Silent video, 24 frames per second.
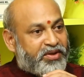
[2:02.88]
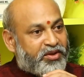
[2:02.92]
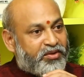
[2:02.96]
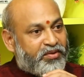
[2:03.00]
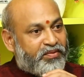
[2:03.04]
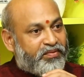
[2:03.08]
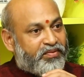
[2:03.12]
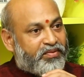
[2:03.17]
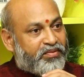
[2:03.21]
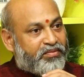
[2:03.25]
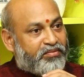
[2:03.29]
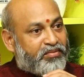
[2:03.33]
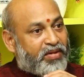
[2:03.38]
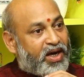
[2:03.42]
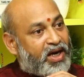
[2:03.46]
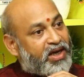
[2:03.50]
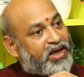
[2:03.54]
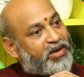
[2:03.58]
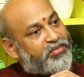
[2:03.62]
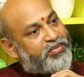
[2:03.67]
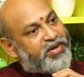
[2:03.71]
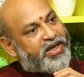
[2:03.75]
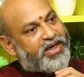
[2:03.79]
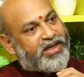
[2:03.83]
వీరు
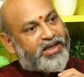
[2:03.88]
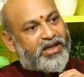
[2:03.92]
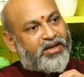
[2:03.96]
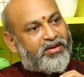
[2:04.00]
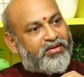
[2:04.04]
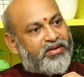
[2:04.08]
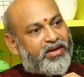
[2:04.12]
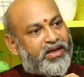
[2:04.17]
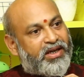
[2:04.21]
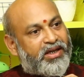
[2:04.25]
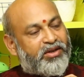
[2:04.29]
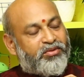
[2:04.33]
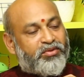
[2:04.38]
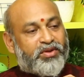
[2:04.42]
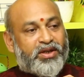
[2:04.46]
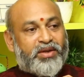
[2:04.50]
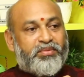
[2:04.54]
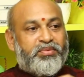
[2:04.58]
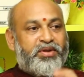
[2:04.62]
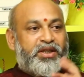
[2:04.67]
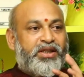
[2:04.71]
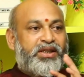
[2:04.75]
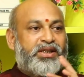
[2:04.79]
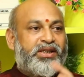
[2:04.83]
బాగా పైకి రావాలంటే
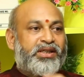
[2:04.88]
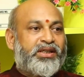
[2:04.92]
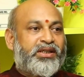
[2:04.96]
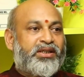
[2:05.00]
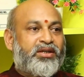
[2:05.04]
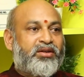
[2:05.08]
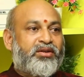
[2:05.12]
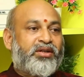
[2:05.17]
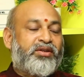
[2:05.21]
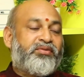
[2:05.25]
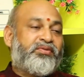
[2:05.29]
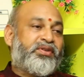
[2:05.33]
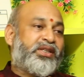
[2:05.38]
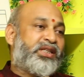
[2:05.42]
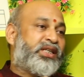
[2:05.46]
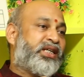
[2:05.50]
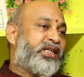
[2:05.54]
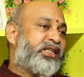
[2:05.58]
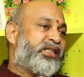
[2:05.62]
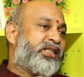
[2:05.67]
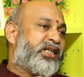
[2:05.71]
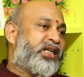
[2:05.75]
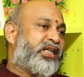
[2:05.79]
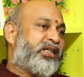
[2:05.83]
ఉన్న ప్రదేశం కాకుండా
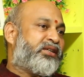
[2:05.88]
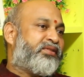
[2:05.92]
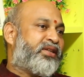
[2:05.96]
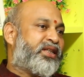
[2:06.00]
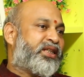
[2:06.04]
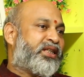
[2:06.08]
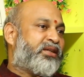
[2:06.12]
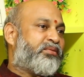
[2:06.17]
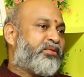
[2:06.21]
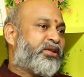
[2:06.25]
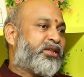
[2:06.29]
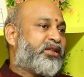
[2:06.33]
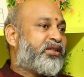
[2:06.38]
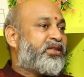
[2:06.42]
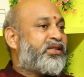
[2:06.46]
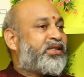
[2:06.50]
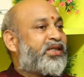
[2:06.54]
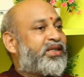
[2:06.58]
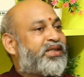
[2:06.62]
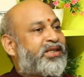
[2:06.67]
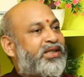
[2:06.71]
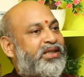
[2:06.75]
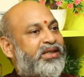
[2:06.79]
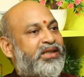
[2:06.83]
విదేశాలకు వెళ్తే మాత్రం
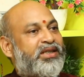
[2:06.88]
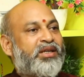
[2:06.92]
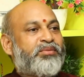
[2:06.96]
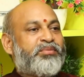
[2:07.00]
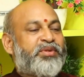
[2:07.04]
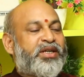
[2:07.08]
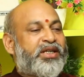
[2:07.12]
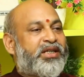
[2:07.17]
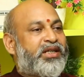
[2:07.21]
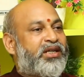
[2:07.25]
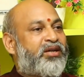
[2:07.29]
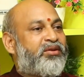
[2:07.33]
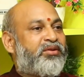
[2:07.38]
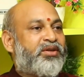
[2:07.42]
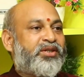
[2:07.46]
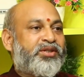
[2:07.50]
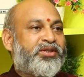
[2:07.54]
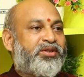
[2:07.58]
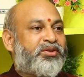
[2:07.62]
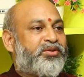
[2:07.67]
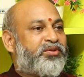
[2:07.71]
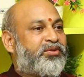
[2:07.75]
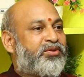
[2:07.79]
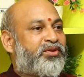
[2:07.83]
చాలా చక్కగా పైకి
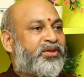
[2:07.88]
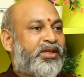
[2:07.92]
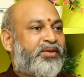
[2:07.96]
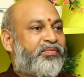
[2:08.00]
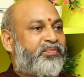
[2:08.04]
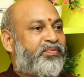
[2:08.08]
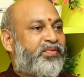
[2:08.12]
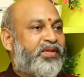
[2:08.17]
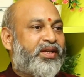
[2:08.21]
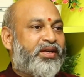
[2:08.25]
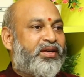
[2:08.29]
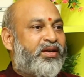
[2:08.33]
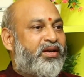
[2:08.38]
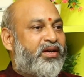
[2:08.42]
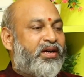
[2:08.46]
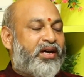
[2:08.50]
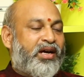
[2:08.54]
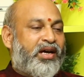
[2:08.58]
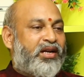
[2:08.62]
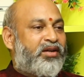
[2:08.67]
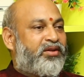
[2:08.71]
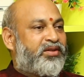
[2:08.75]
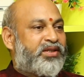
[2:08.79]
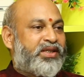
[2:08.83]
రావడం జరుగుతుంది
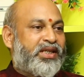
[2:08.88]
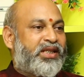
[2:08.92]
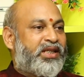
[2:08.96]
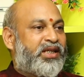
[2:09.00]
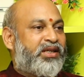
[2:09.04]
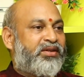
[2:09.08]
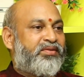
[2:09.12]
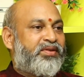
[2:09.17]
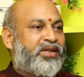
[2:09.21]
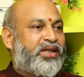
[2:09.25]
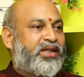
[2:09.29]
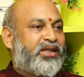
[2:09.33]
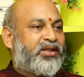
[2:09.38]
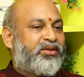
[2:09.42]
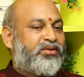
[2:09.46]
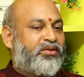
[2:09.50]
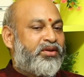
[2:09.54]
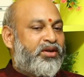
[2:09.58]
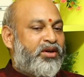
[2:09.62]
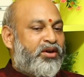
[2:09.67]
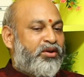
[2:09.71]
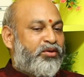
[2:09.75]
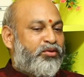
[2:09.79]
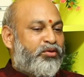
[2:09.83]
అందులో సందేహం ఏం లేదు
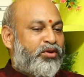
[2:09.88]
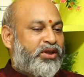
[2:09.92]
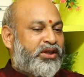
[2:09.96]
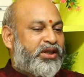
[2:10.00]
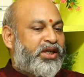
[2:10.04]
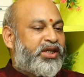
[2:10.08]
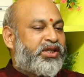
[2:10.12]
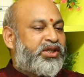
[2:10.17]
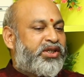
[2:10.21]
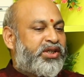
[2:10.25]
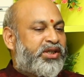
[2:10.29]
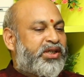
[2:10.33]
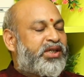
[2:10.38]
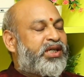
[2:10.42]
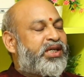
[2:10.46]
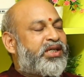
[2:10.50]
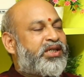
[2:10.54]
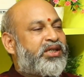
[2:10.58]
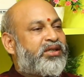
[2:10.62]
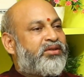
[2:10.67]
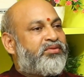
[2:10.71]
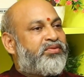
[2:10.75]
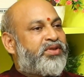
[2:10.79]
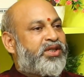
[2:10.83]
కొంత
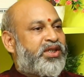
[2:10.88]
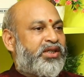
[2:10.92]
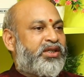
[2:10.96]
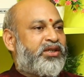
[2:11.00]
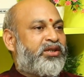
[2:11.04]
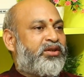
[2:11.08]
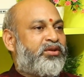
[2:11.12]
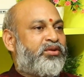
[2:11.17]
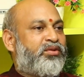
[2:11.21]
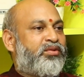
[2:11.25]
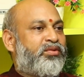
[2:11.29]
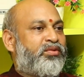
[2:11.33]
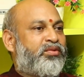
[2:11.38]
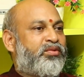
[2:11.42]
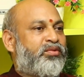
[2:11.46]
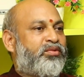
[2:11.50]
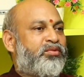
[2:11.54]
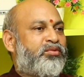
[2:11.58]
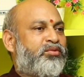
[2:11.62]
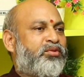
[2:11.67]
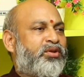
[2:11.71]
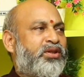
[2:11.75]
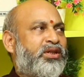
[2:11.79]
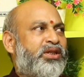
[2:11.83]
ఎడ్యుకేషన్ విషయంలో
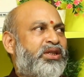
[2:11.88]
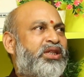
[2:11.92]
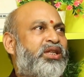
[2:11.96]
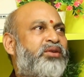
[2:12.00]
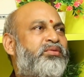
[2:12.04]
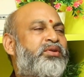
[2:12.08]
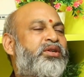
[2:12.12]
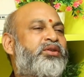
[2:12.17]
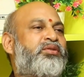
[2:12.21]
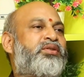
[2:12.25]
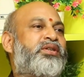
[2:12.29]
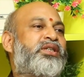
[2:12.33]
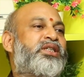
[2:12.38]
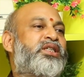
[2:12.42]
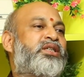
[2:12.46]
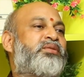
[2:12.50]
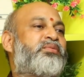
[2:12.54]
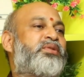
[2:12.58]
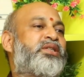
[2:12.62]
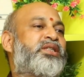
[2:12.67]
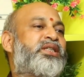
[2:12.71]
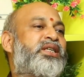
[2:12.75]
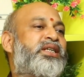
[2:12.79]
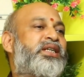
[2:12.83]
కొంతవరకు
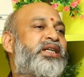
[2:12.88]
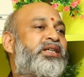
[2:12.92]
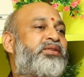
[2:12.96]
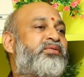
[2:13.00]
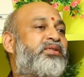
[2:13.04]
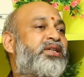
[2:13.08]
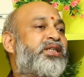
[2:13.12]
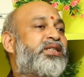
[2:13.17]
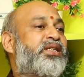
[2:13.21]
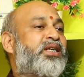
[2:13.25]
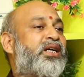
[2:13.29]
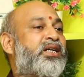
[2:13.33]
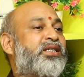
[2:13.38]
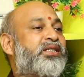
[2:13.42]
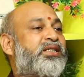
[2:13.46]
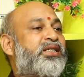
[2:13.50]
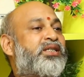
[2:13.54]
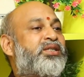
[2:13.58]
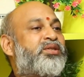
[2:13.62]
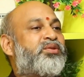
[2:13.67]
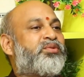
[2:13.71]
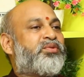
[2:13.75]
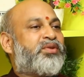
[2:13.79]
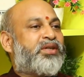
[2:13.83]
డిస్టర్బెన్స్ అయ్యేటువంటి
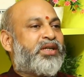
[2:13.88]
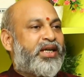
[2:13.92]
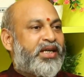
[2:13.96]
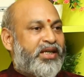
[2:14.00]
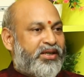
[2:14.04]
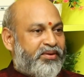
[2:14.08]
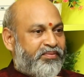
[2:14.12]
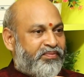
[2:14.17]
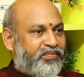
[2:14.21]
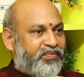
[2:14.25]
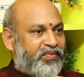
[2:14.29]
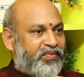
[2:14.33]
ఛాన్సెస్ ఉంటాయి